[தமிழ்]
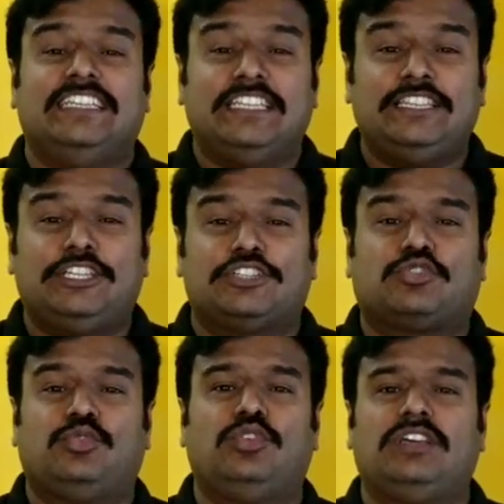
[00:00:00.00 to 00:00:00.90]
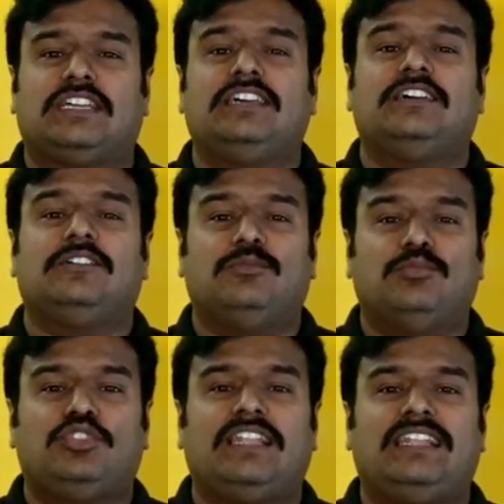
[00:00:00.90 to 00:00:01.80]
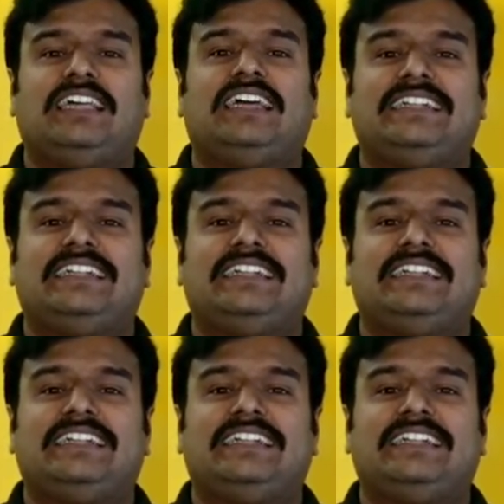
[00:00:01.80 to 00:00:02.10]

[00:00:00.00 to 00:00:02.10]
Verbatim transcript: இந்த ஸ்கூலுக்கு முதல்ல